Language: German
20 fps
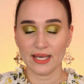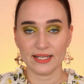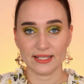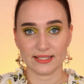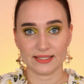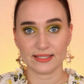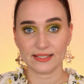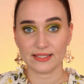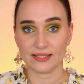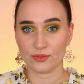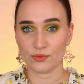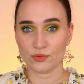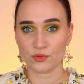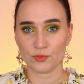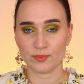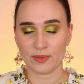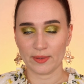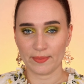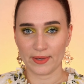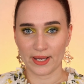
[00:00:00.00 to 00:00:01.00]
Das ist nicht nur
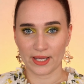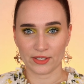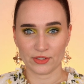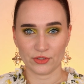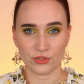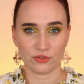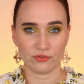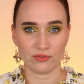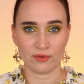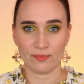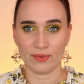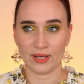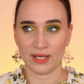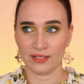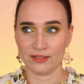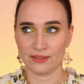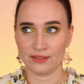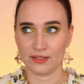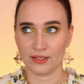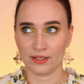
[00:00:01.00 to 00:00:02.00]
super praktisch, wenn
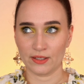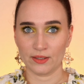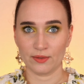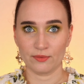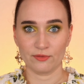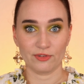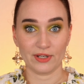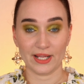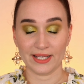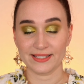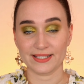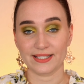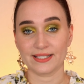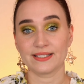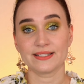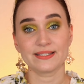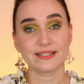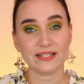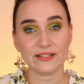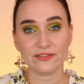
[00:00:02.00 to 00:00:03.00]
man äh, vielleicht an
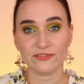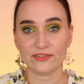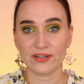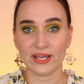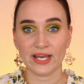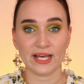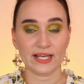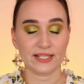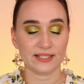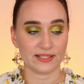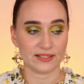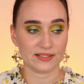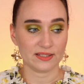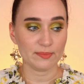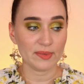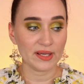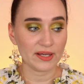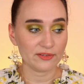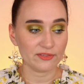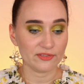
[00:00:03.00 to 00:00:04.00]
den See fährt, ans
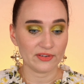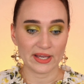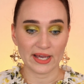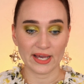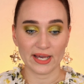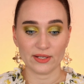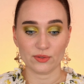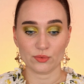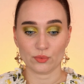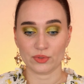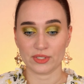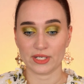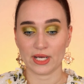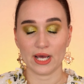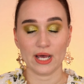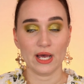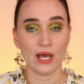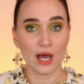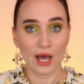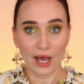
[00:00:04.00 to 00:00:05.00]
Meer fährt oder